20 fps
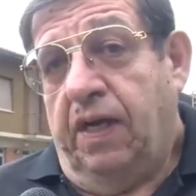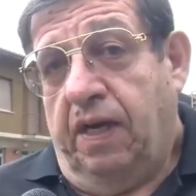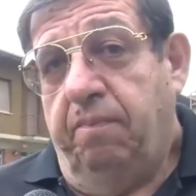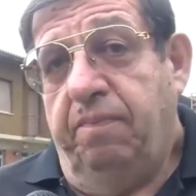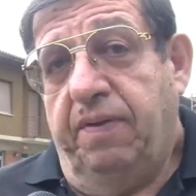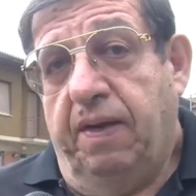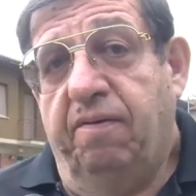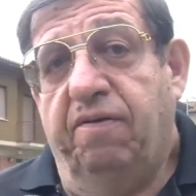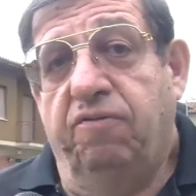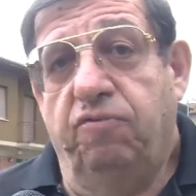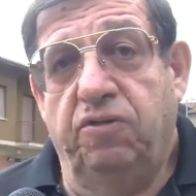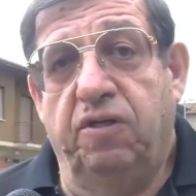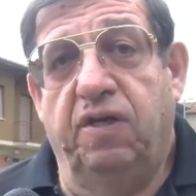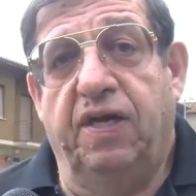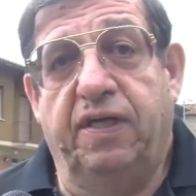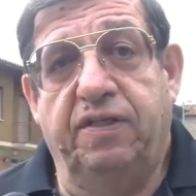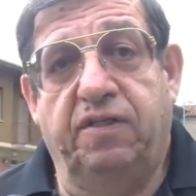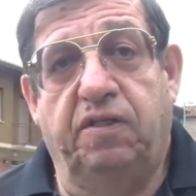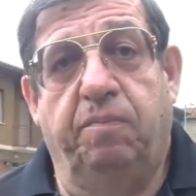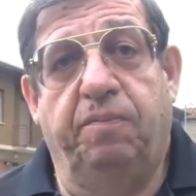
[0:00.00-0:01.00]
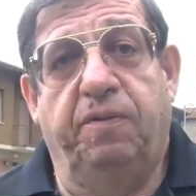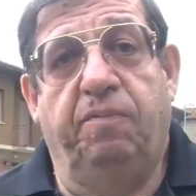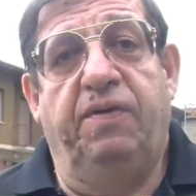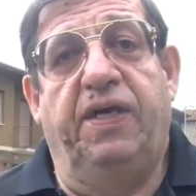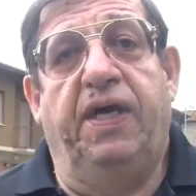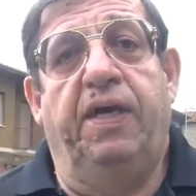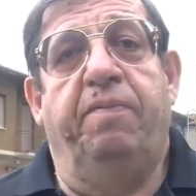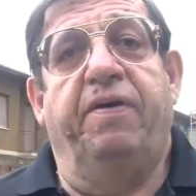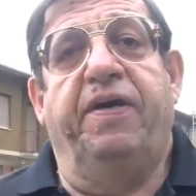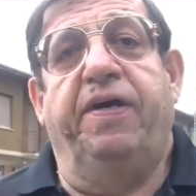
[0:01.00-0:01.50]
abbiamo avuto un altro
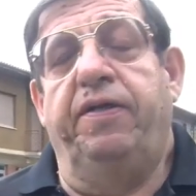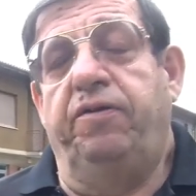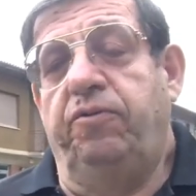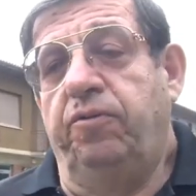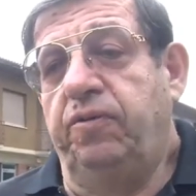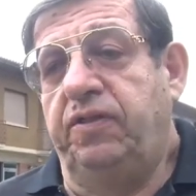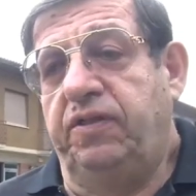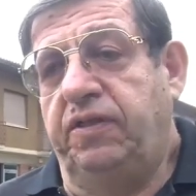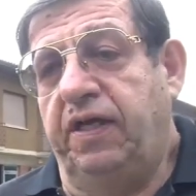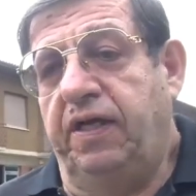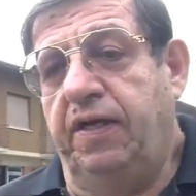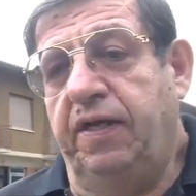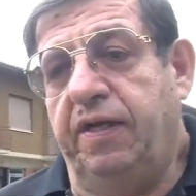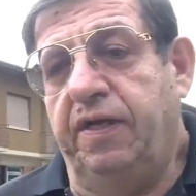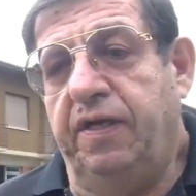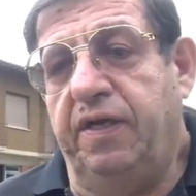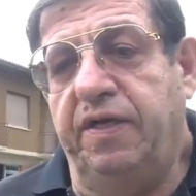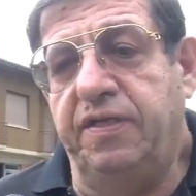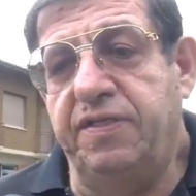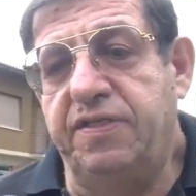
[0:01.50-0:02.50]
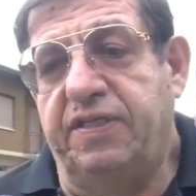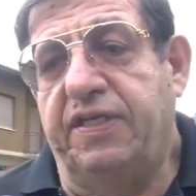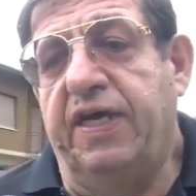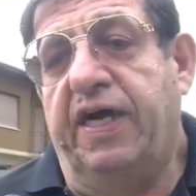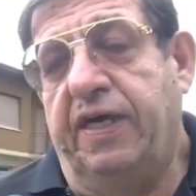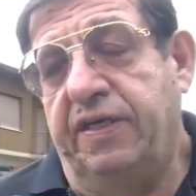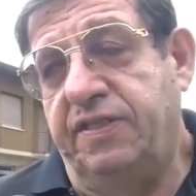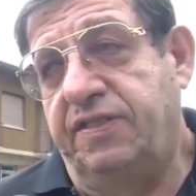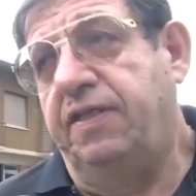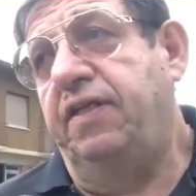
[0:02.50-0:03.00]
problema che tutte le, le
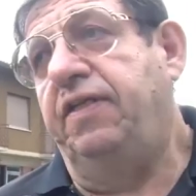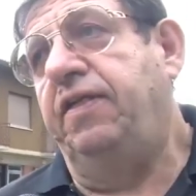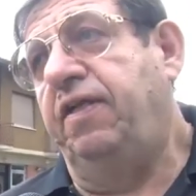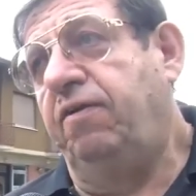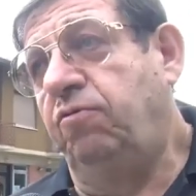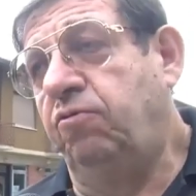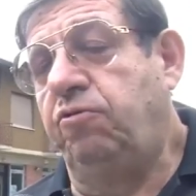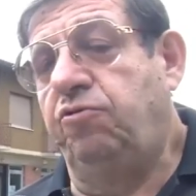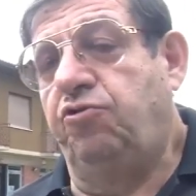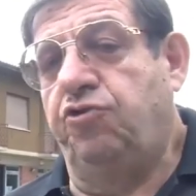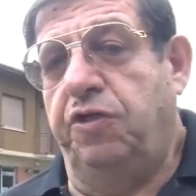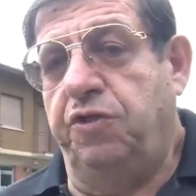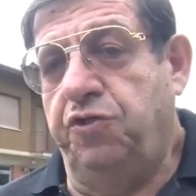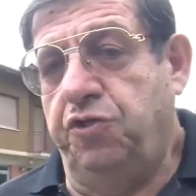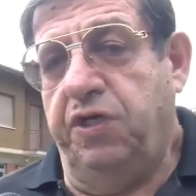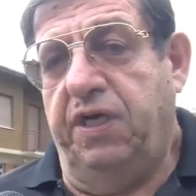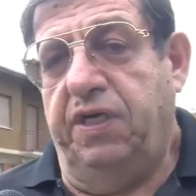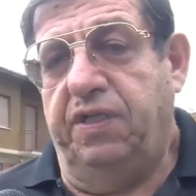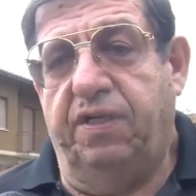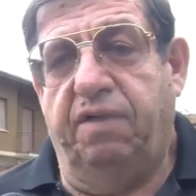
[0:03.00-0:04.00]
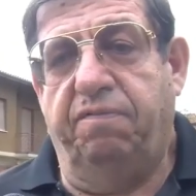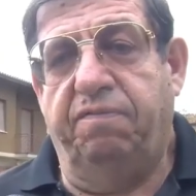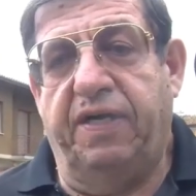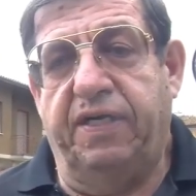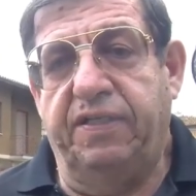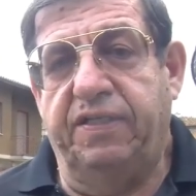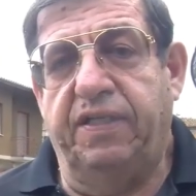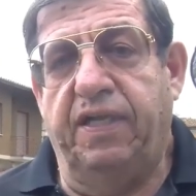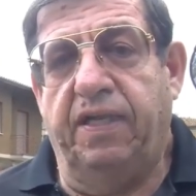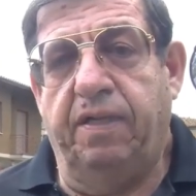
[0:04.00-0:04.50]
istanze, le denunce eccetera
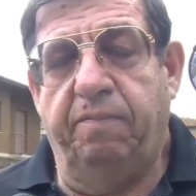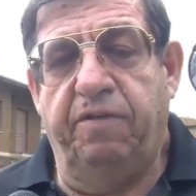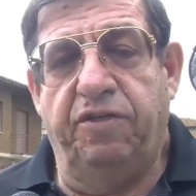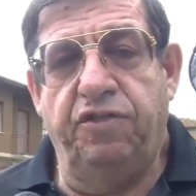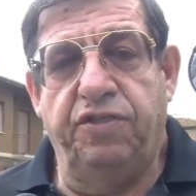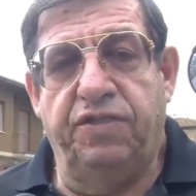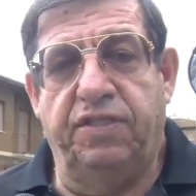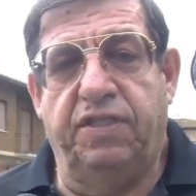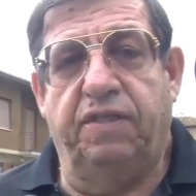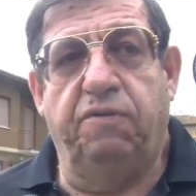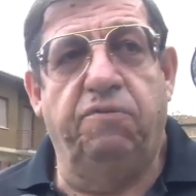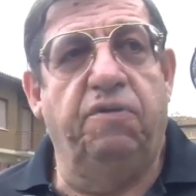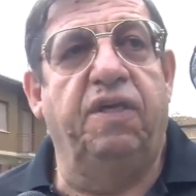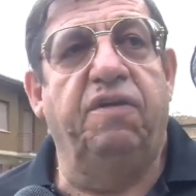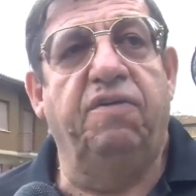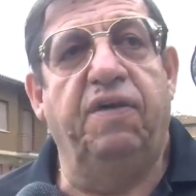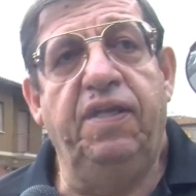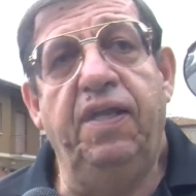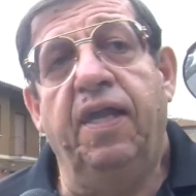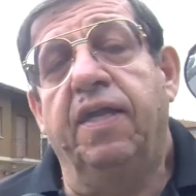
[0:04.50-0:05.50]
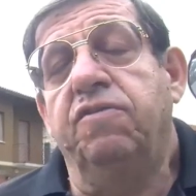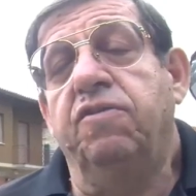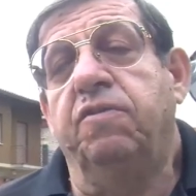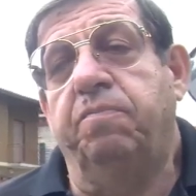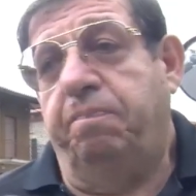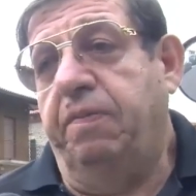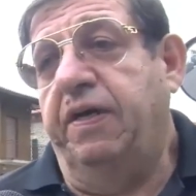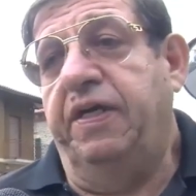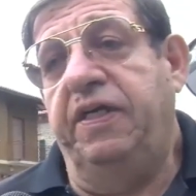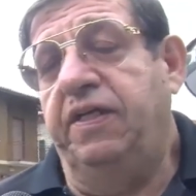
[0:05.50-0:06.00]
fatte alla magistratura del Quadrilato sono
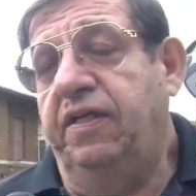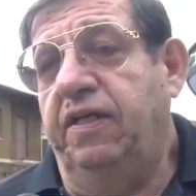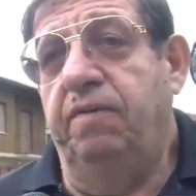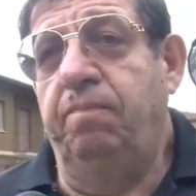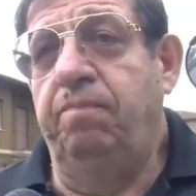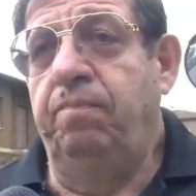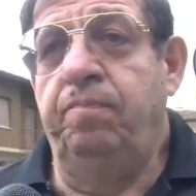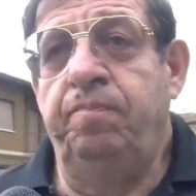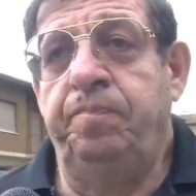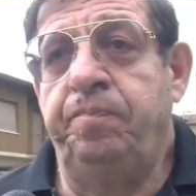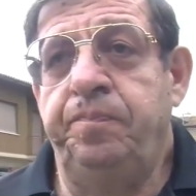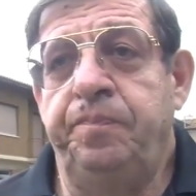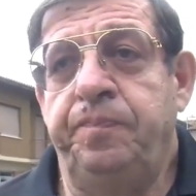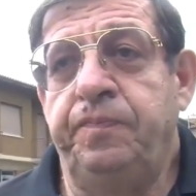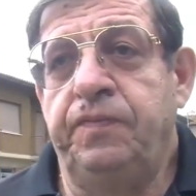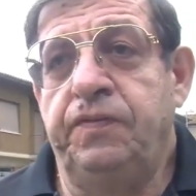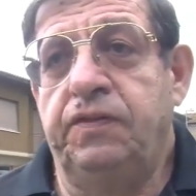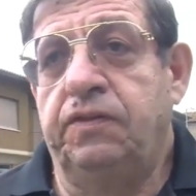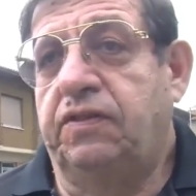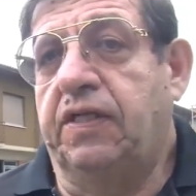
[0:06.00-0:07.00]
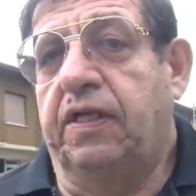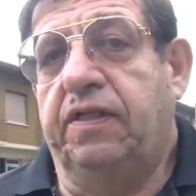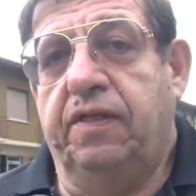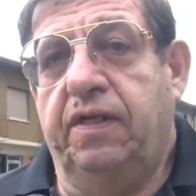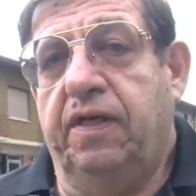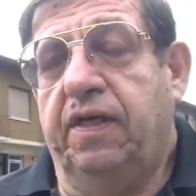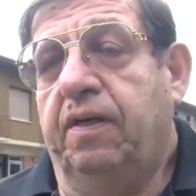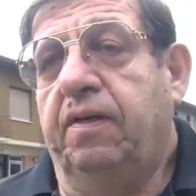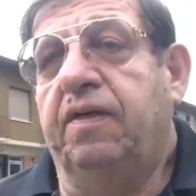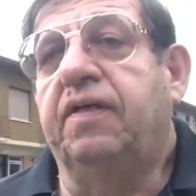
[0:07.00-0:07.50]
sparite
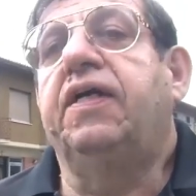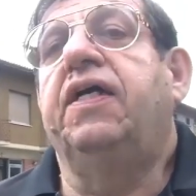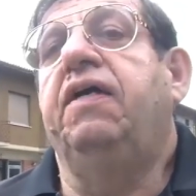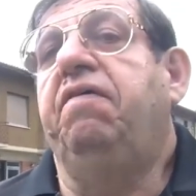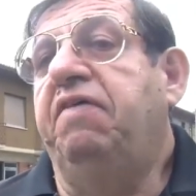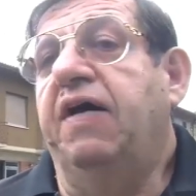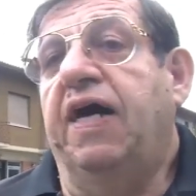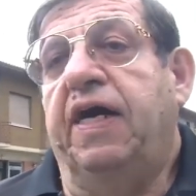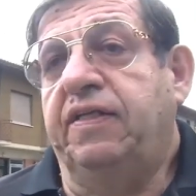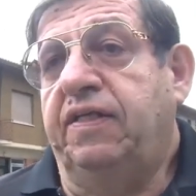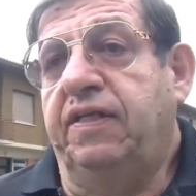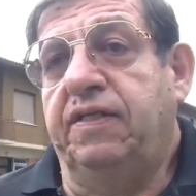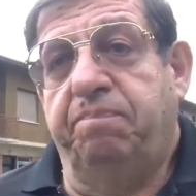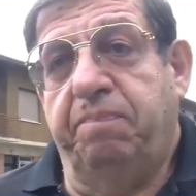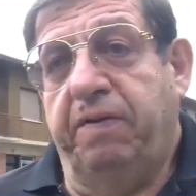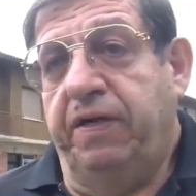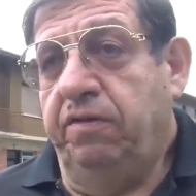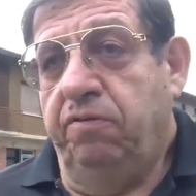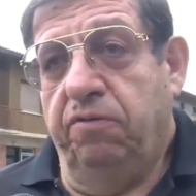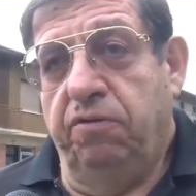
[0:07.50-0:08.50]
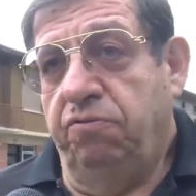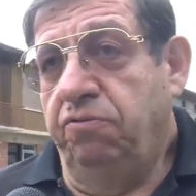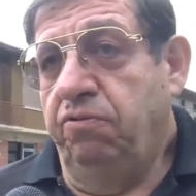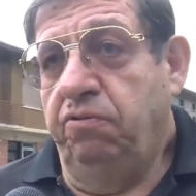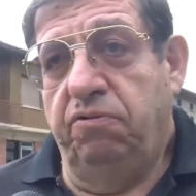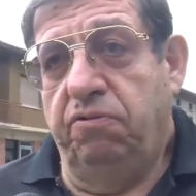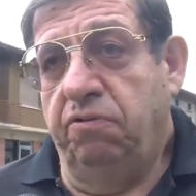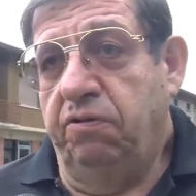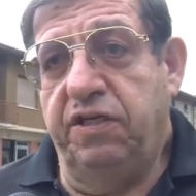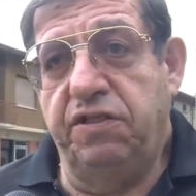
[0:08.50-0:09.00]
state archiviate, è sparito
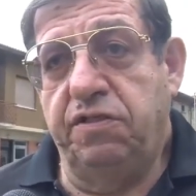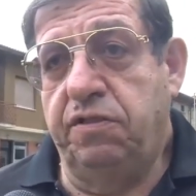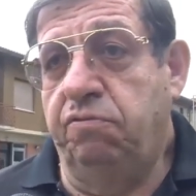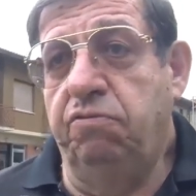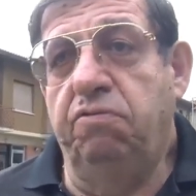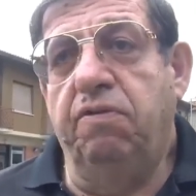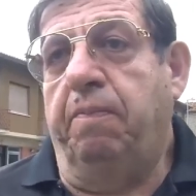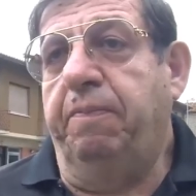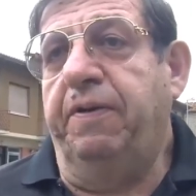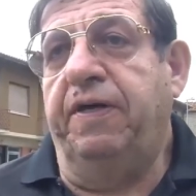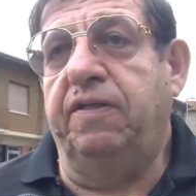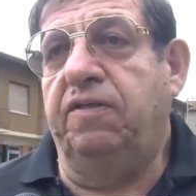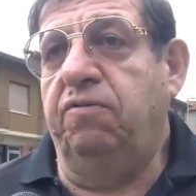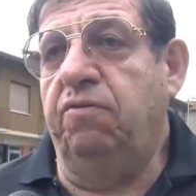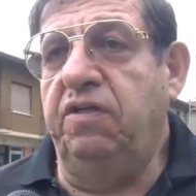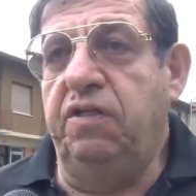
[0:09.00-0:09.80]
tutto, nessuno ha aperto